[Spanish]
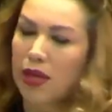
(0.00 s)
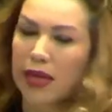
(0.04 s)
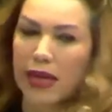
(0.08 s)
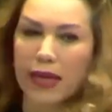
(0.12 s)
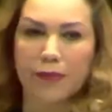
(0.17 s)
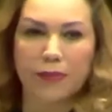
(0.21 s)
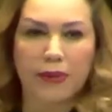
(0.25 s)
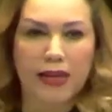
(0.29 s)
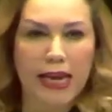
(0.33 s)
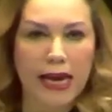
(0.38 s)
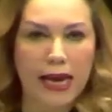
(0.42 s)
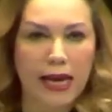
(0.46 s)

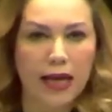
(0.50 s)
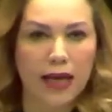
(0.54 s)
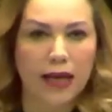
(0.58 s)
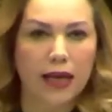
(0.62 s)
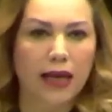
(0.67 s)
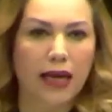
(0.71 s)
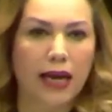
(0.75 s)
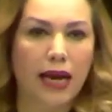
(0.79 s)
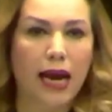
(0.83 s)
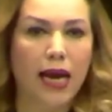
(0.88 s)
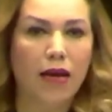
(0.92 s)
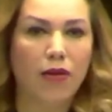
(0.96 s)
porque
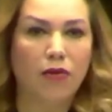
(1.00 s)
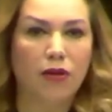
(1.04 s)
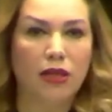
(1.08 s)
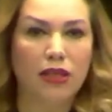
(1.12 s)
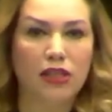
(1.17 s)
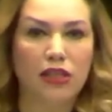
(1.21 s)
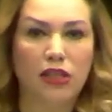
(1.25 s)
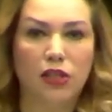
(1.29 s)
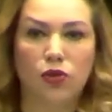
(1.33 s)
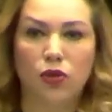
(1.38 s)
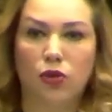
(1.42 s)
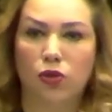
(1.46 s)
quieren crear
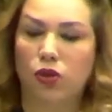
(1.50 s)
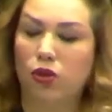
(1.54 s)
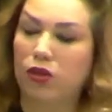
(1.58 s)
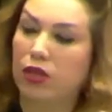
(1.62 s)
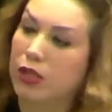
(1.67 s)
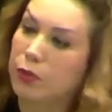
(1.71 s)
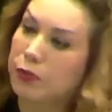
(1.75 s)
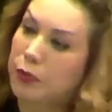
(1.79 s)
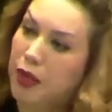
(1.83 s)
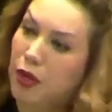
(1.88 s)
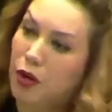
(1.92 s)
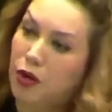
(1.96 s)
un
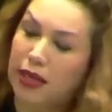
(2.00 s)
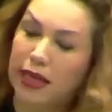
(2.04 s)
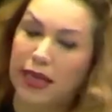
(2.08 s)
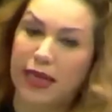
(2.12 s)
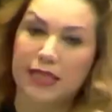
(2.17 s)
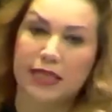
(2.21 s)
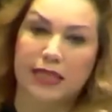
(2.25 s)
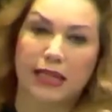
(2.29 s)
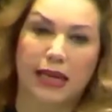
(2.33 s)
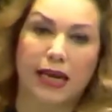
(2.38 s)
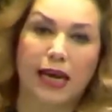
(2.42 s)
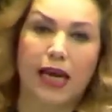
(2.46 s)
instituto y después lo
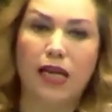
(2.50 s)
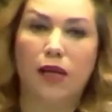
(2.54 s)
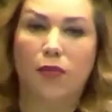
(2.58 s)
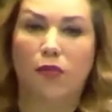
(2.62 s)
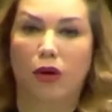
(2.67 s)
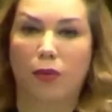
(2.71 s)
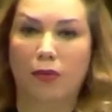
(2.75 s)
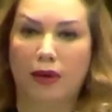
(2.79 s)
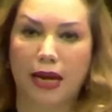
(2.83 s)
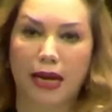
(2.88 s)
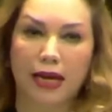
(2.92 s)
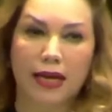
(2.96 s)
quieren
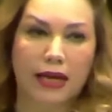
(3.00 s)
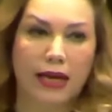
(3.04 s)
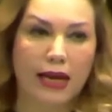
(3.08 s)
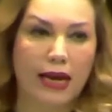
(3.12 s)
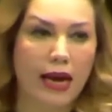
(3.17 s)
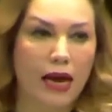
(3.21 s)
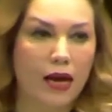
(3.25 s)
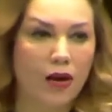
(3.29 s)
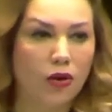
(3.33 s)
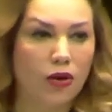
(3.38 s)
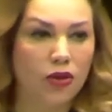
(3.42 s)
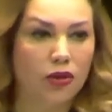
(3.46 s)
cerrar y volver a
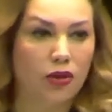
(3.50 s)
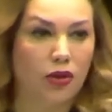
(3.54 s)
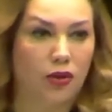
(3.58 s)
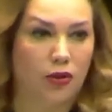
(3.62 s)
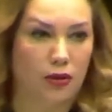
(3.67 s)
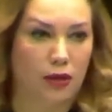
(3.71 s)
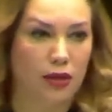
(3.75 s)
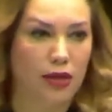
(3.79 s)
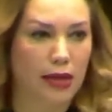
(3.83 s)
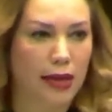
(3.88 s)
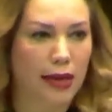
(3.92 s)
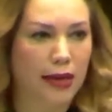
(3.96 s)
crear
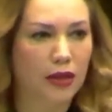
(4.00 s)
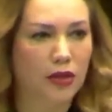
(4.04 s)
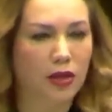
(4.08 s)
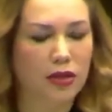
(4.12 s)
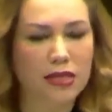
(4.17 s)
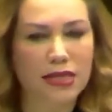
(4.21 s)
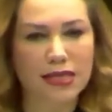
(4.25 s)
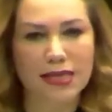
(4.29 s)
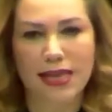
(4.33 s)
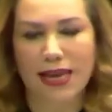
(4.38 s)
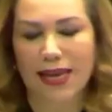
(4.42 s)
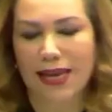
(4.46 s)
otro.
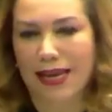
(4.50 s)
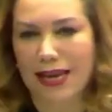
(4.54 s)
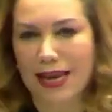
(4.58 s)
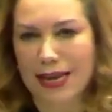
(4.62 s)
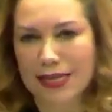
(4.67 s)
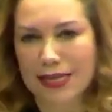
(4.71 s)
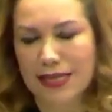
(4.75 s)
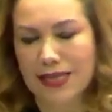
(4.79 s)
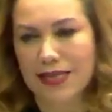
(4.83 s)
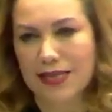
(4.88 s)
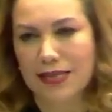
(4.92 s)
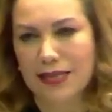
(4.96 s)
Entonces, ¿a
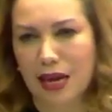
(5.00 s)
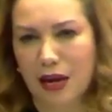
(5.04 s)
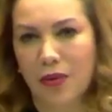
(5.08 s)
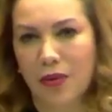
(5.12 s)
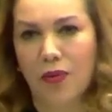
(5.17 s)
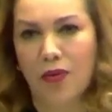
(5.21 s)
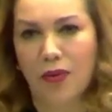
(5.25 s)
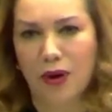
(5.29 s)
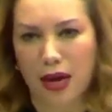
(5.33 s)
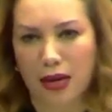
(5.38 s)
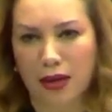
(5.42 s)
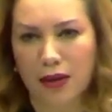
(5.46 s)
qué se
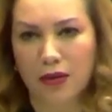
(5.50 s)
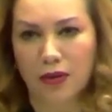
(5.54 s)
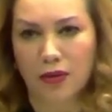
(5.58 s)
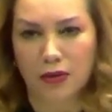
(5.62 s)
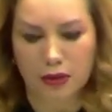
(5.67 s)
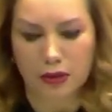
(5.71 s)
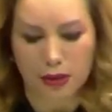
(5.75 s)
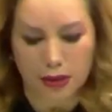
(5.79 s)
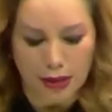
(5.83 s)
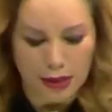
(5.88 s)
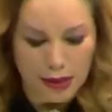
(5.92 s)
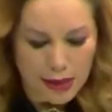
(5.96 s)
está
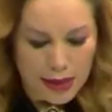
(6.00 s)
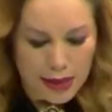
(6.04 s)
jugando?